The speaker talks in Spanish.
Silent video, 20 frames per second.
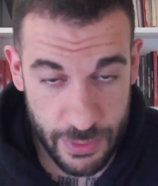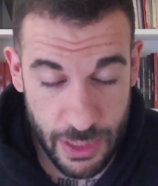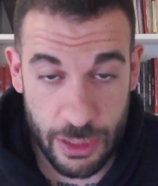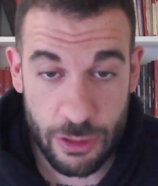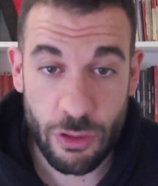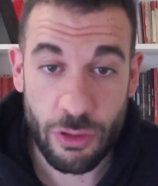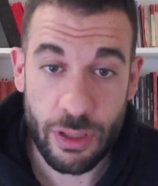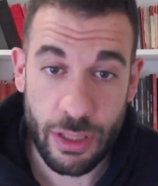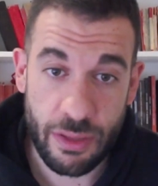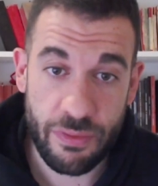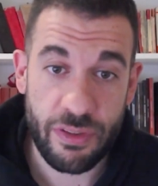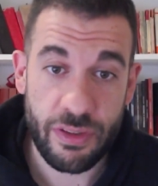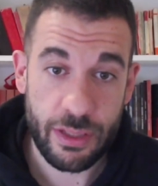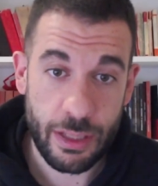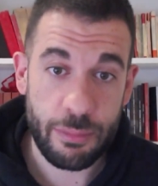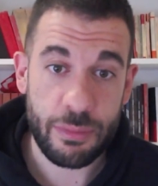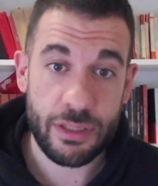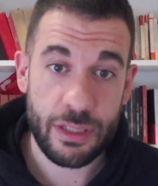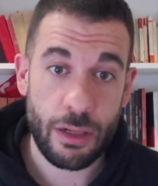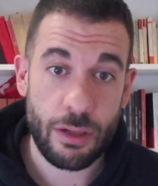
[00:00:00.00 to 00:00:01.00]
que es lo que defiende
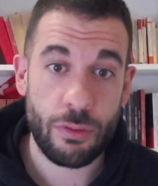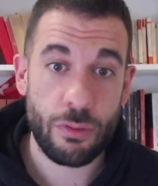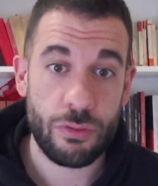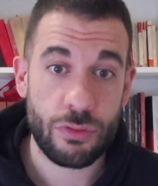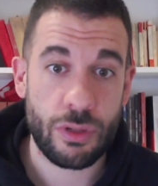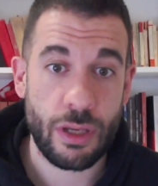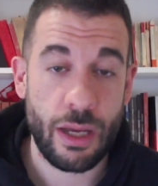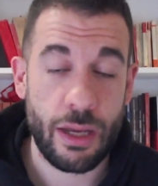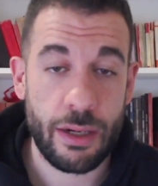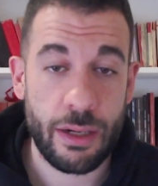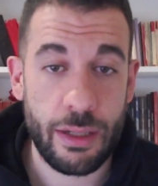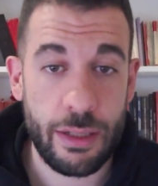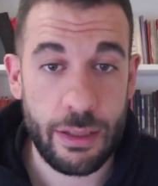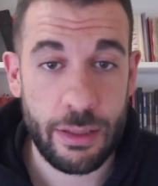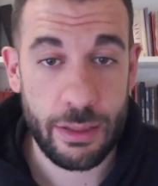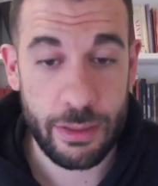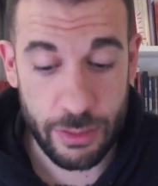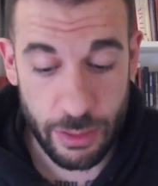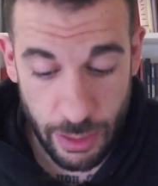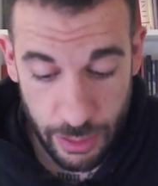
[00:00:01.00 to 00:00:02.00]
Michel Kluskar
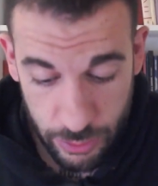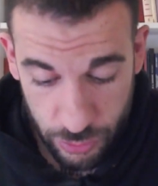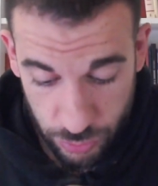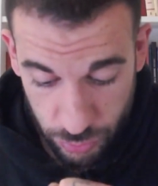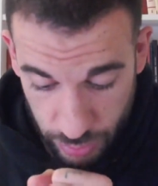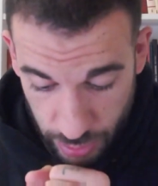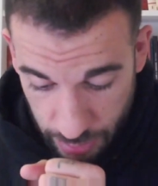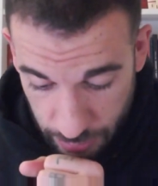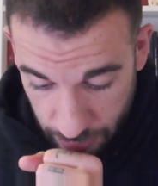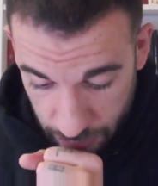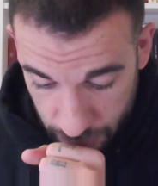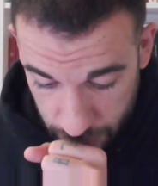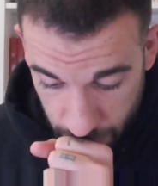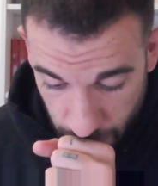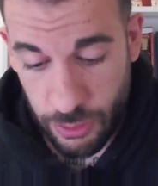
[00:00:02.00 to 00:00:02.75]
en, en, sus libros.